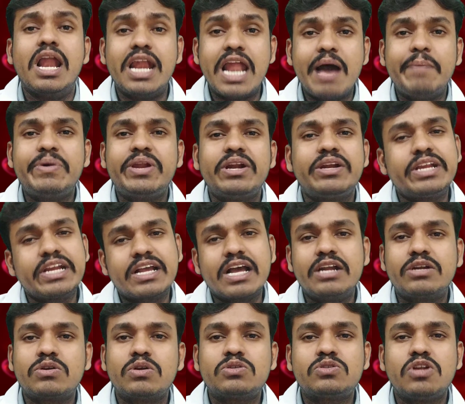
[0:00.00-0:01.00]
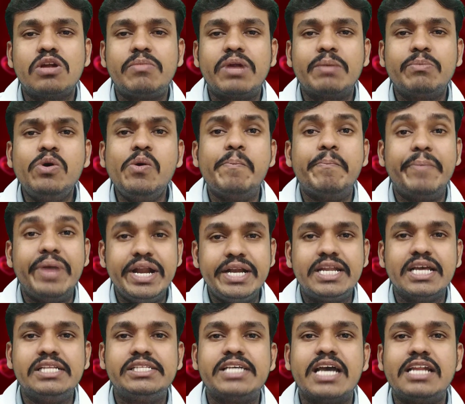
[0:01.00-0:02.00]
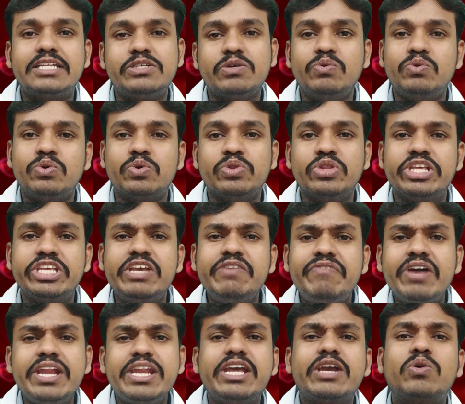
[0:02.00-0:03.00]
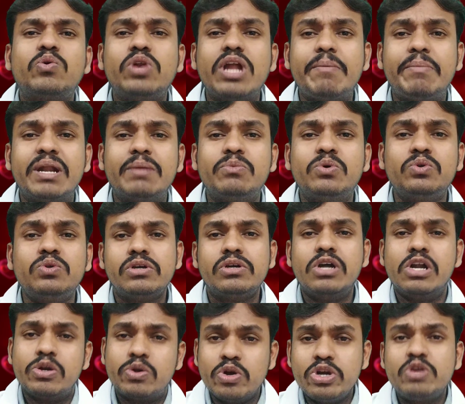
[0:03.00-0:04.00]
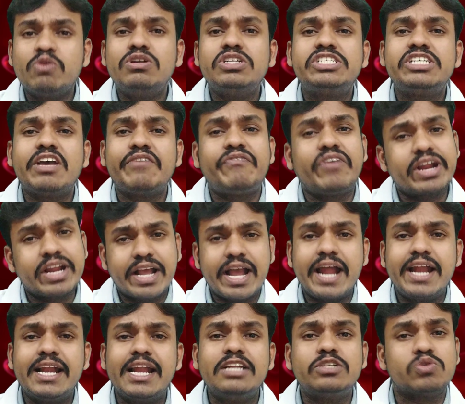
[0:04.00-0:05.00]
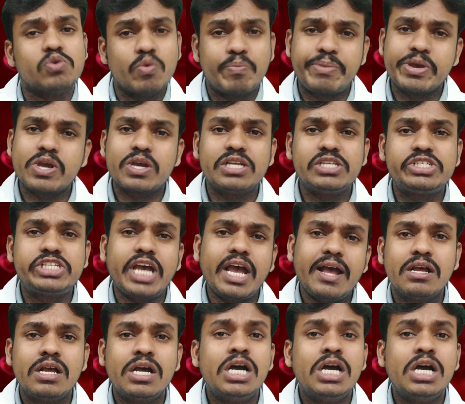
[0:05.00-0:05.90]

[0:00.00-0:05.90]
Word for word: లాబొరేటరీ కంట్రోల్స్ లో మనము మెయింటైన్ చేయాల్సి ఉంటుంది ఇవన్నీ కూడా మనము ట్వంటీ వన్ సిఎఫ్ఆర్ గైడ్ లైన్స్ ఉపయోగించే